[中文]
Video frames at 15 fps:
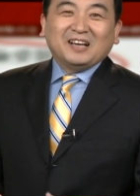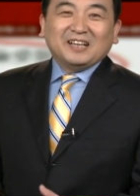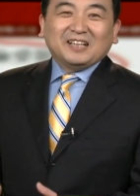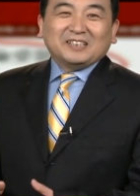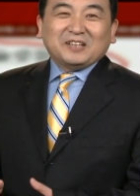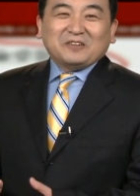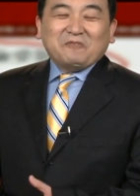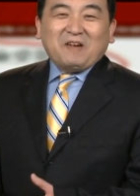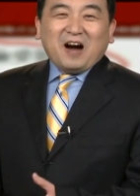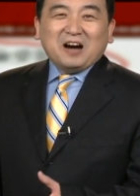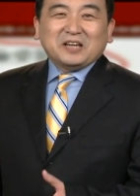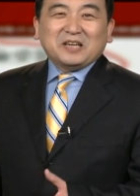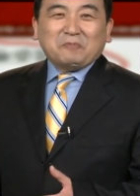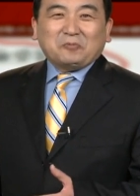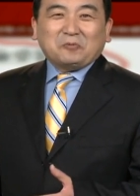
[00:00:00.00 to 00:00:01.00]
这个网
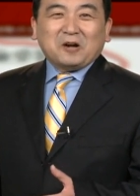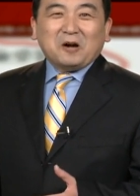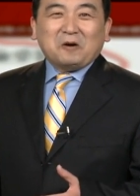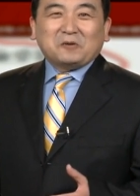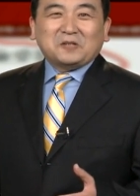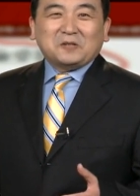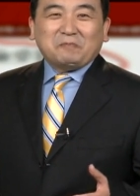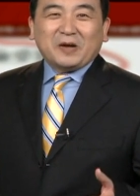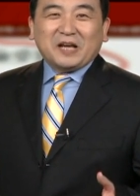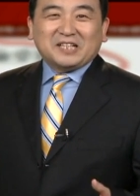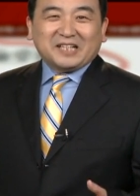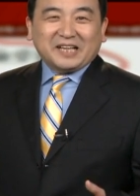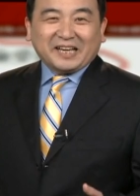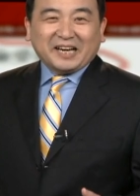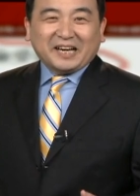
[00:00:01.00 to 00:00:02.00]
也不知道是被
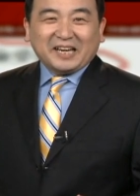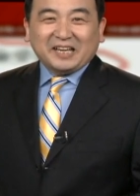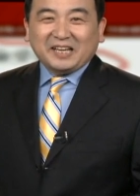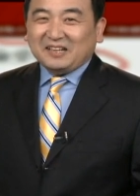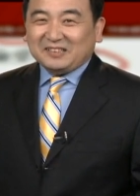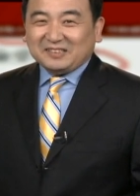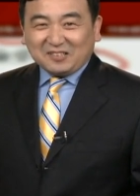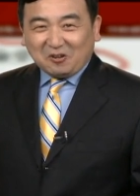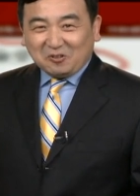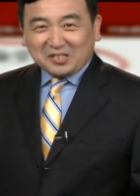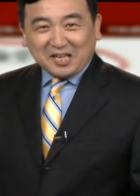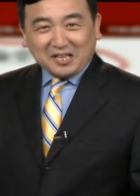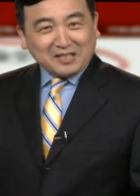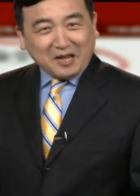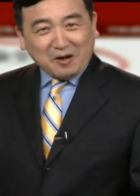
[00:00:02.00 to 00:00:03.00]
谁给黑了。到
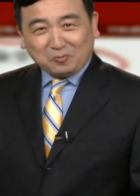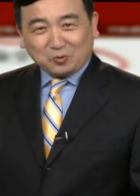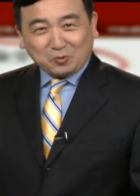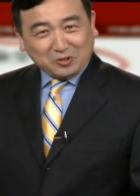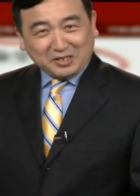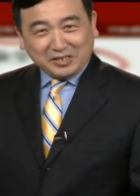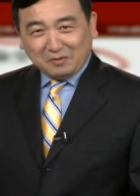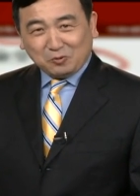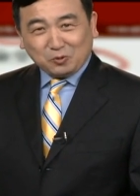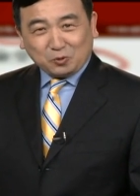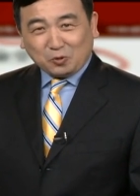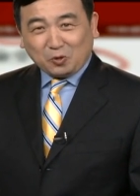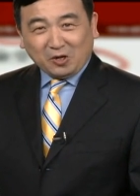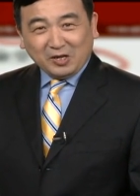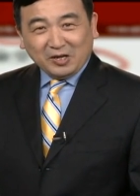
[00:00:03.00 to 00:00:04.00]
现在我们做节目的时
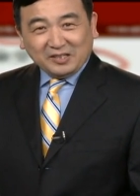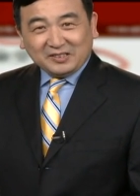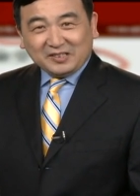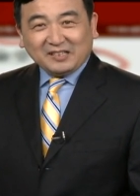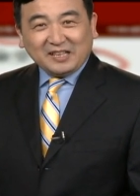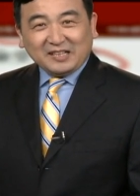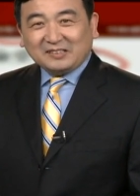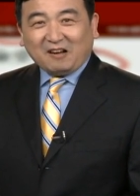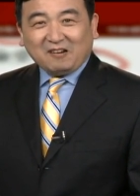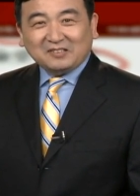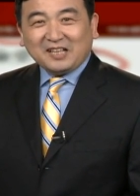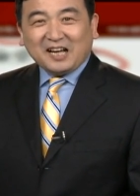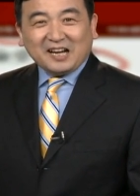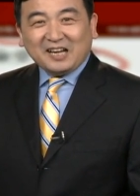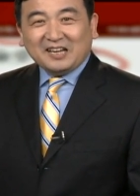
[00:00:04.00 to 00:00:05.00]
候，现在早上
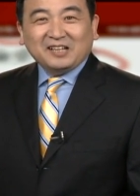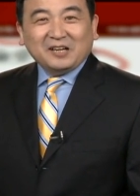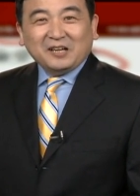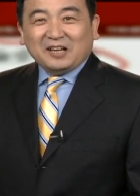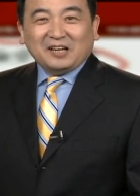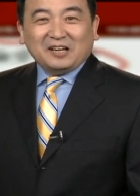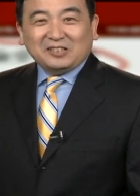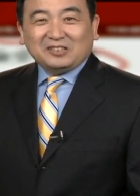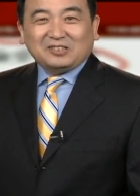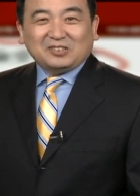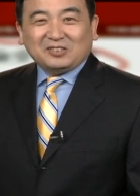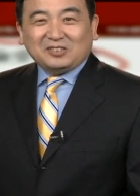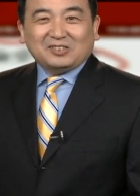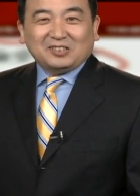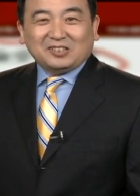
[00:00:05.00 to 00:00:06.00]
大概呃
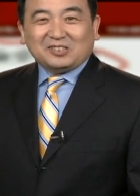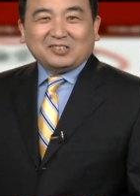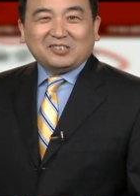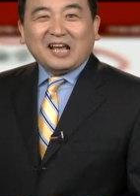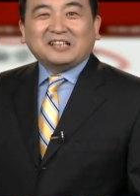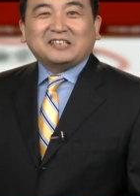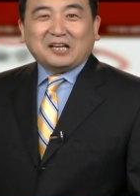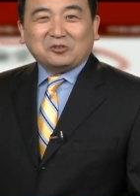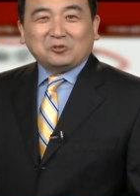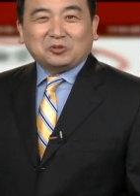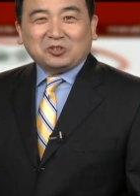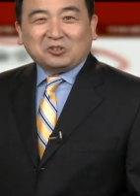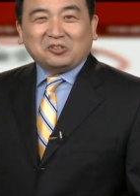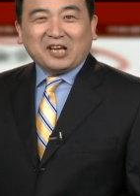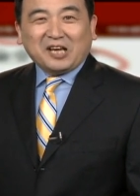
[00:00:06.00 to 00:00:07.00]
十来点钟、
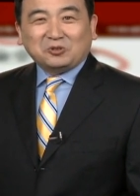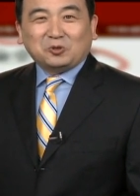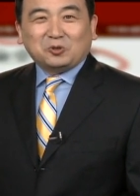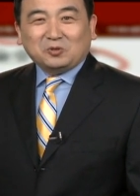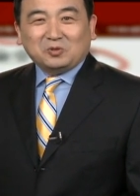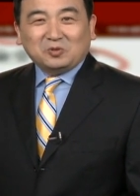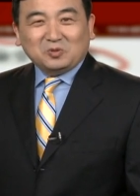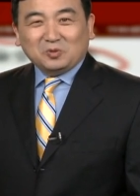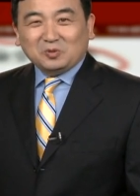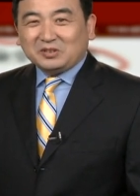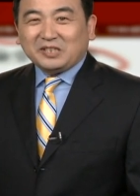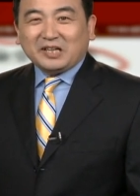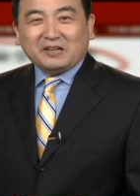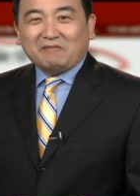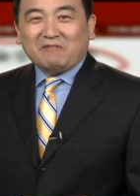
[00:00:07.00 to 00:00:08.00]
九十点钟，
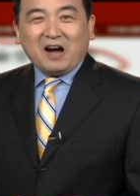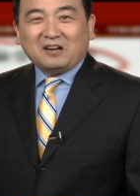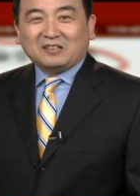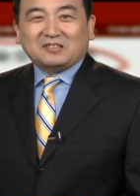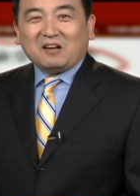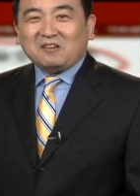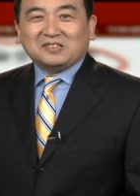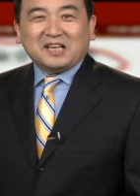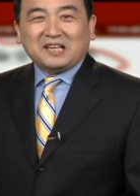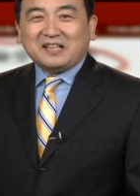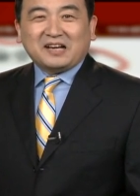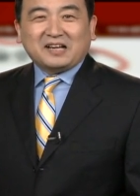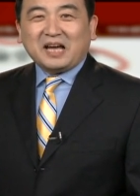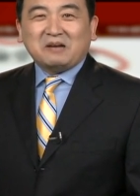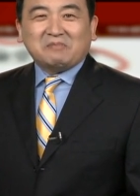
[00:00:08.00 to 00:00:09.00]
这个网到现
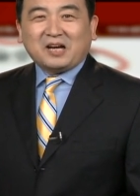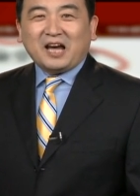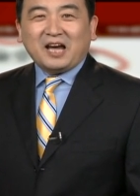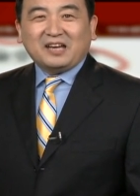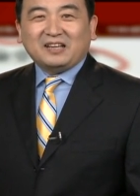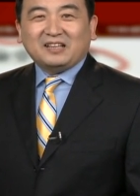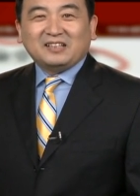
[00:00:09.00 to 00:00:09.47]
在开不开。